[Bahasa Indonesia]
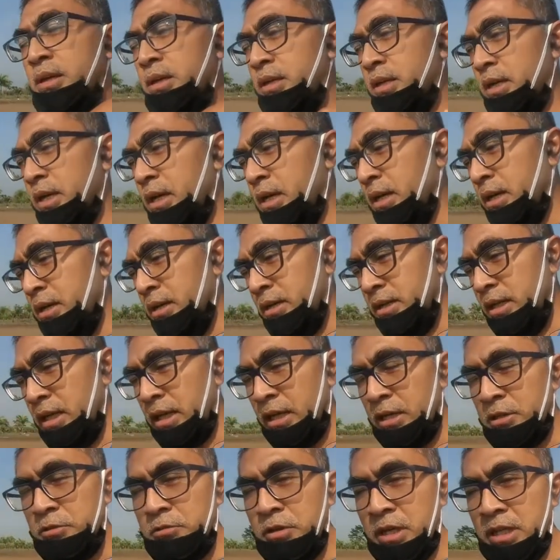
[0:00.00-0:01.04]
Nah, yang
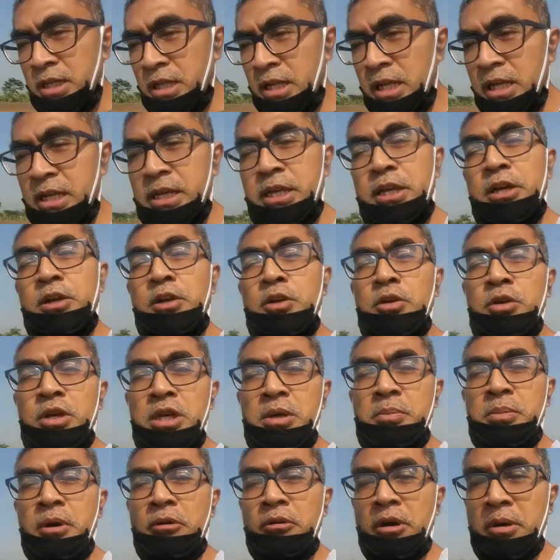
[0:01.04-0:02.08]
kedua adalah geologi
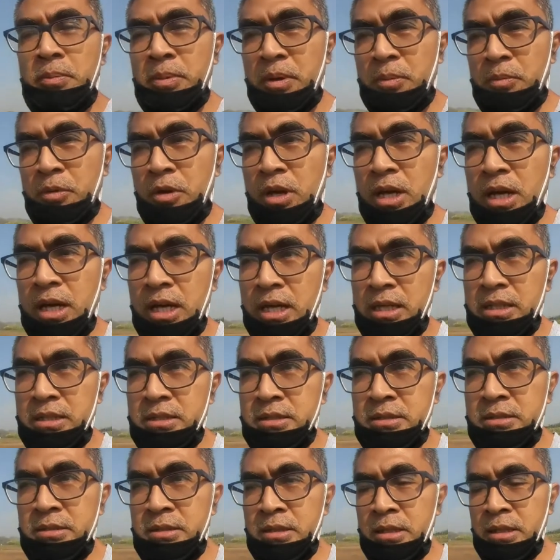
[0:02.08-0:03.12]
bawah permukaan
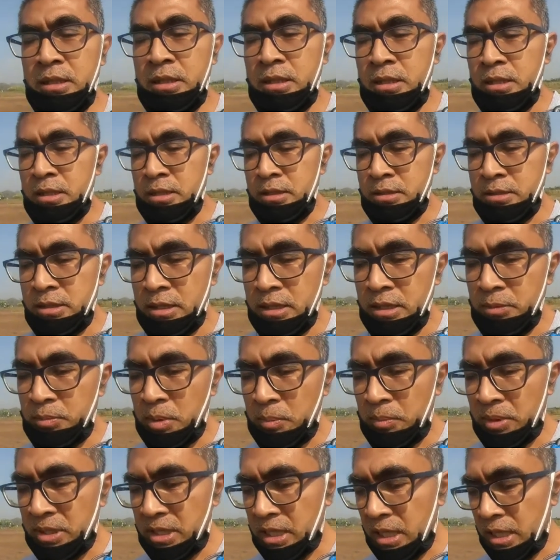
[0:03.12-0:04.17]
jadi
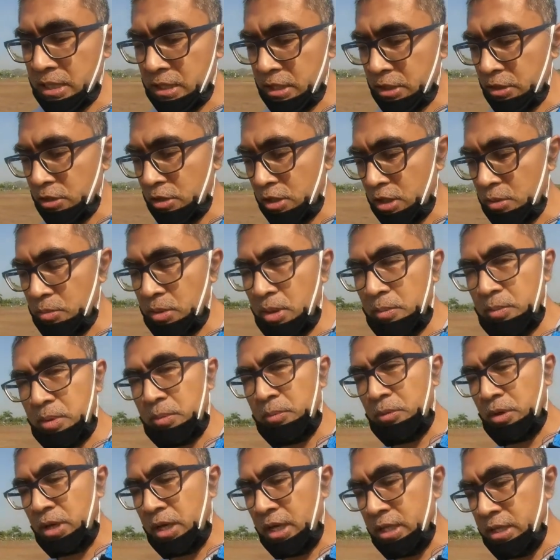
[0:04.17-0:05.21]
pemetaan geologi bawah
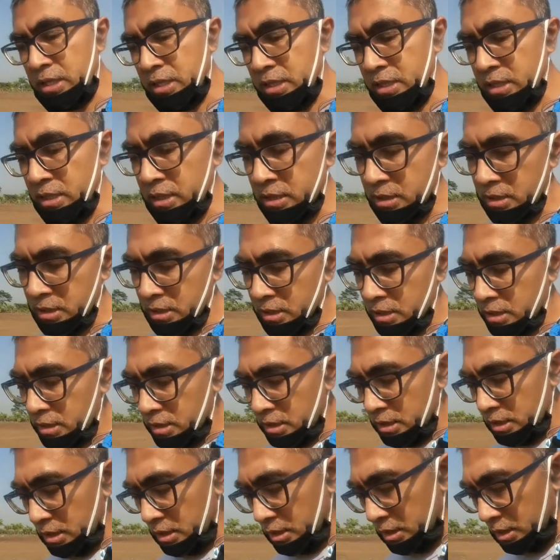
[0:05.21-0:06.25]
permukaan ini
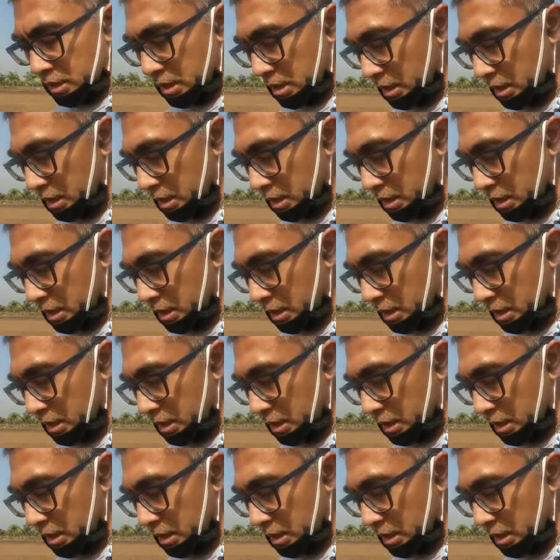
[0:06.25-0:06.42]
uh,